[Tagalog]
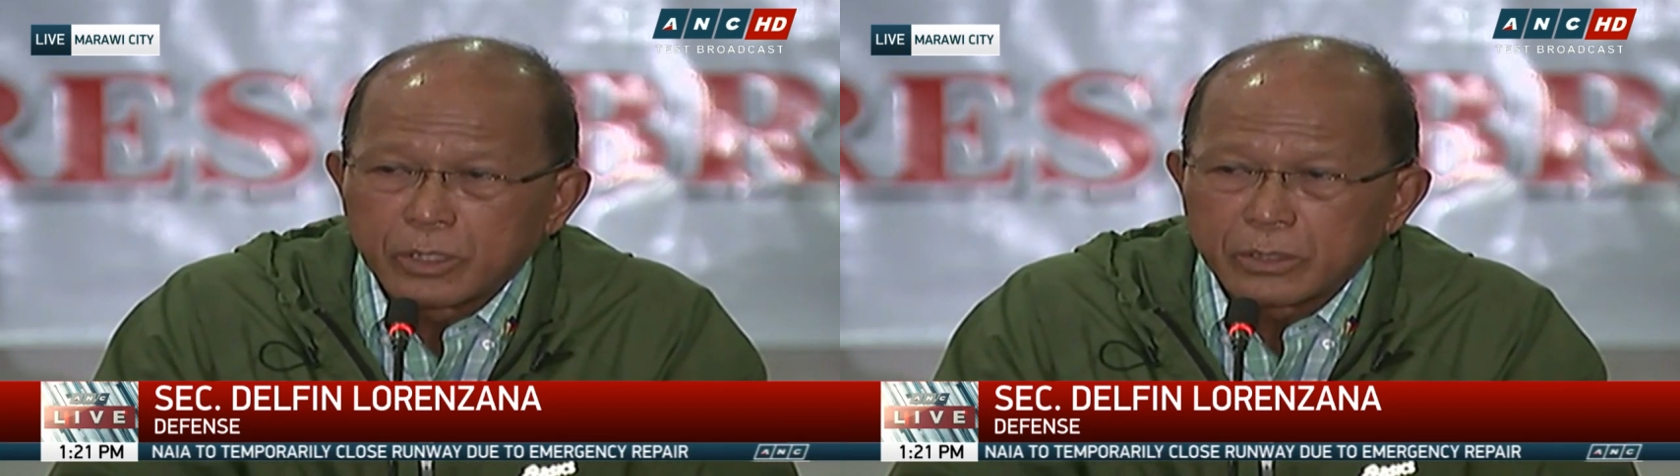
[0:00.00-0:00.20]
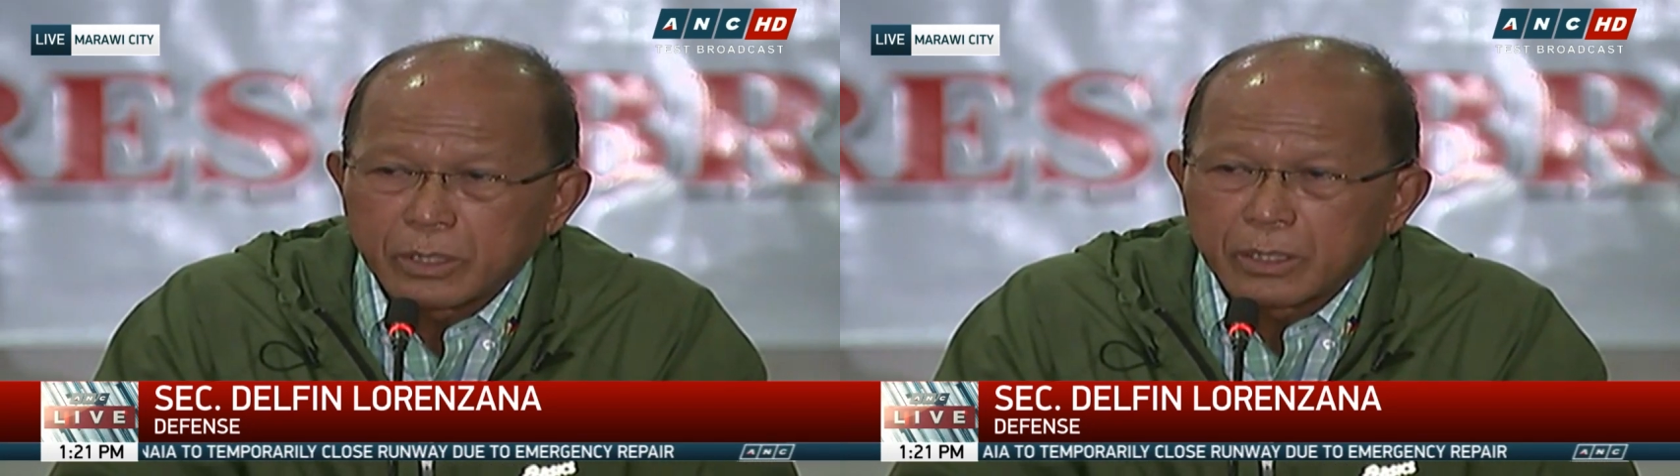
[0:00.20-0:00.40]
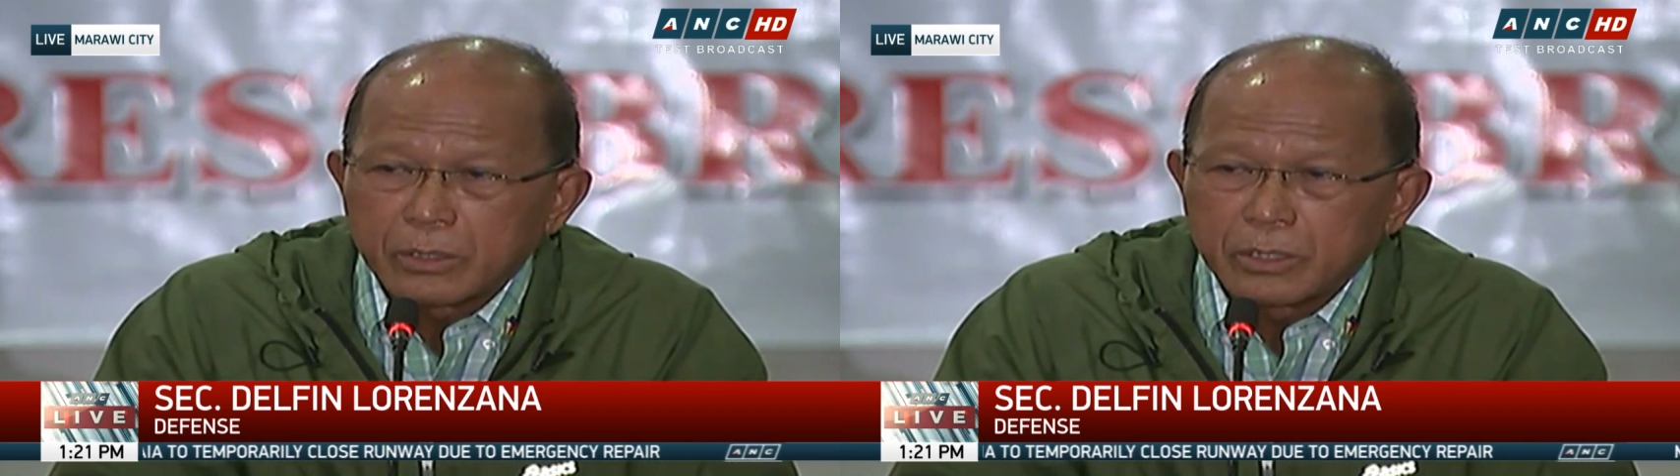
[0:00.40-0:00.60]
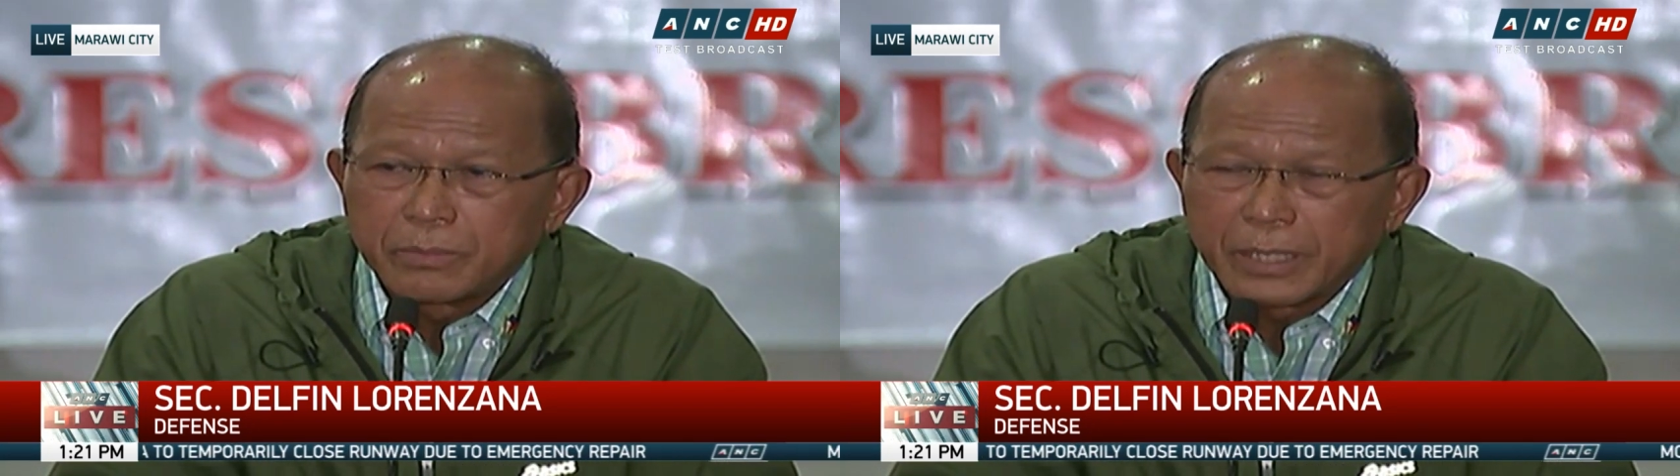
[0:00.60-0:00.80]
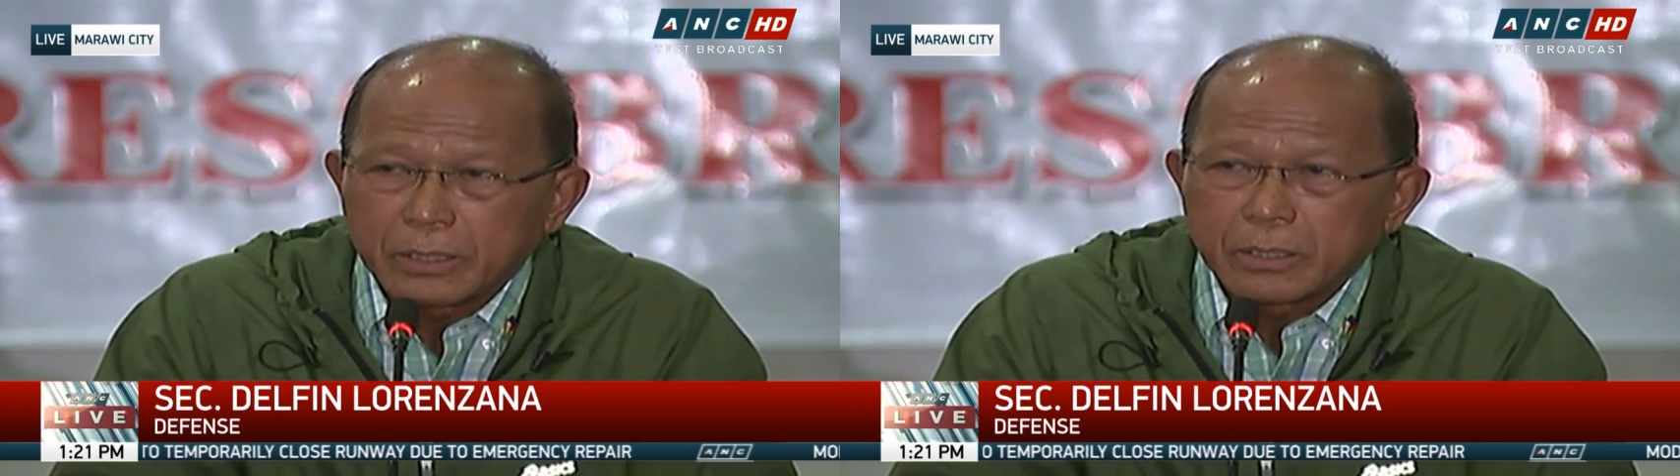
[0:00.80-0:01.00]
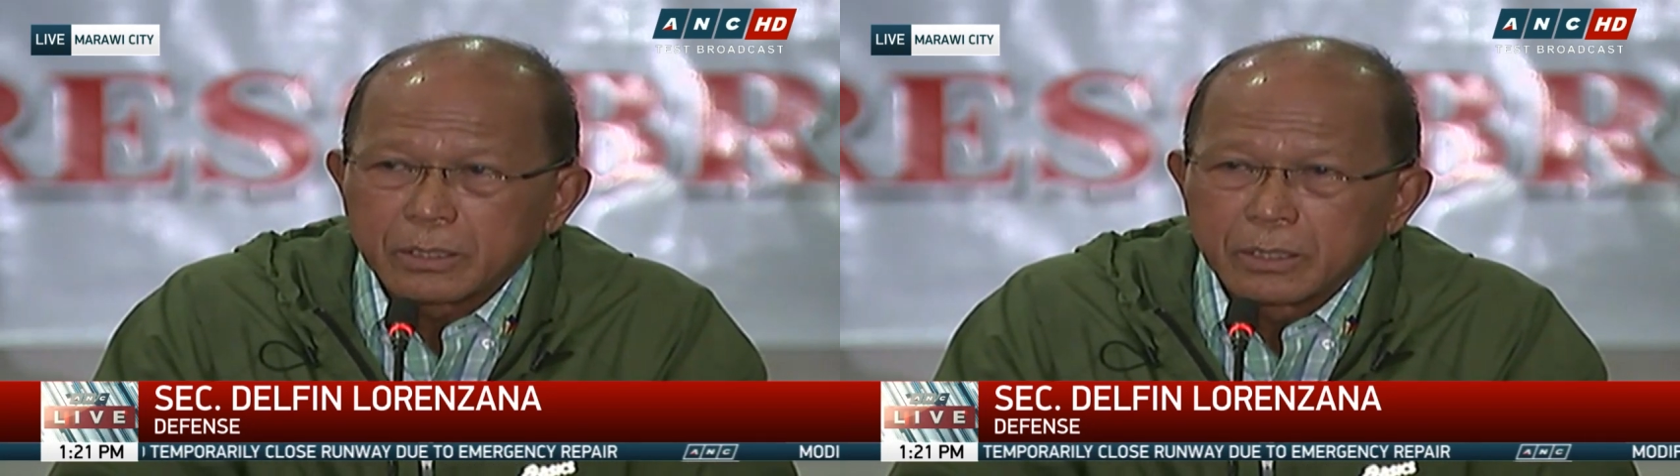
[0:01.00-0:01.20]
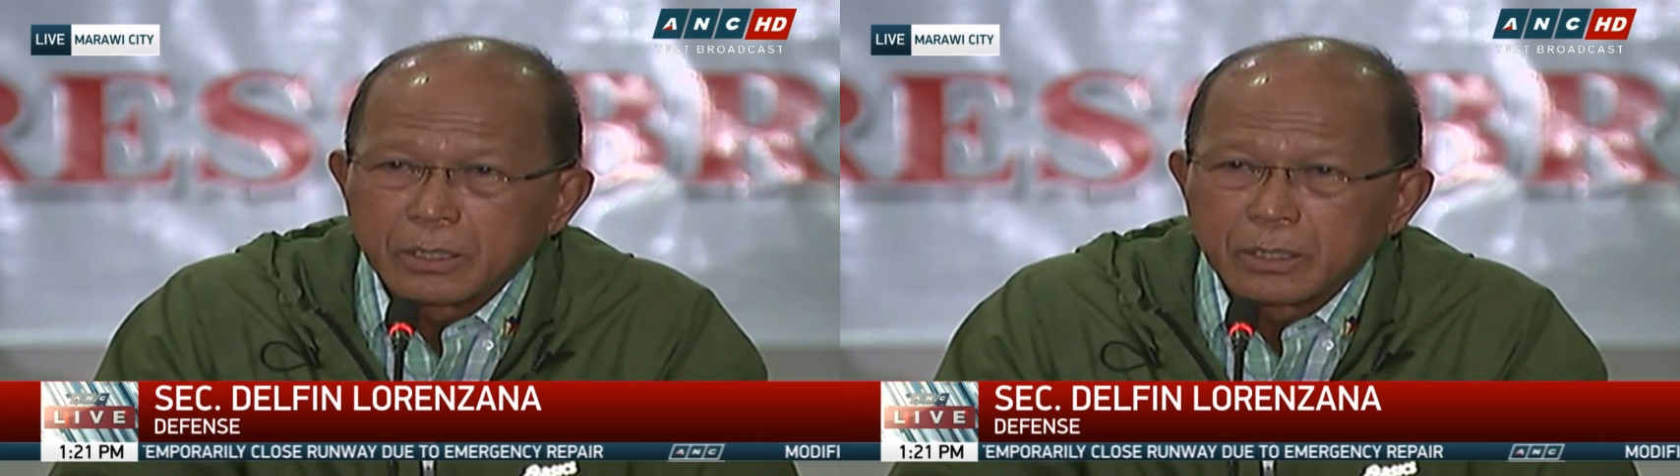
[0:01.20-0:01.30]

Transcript: that uh, they met.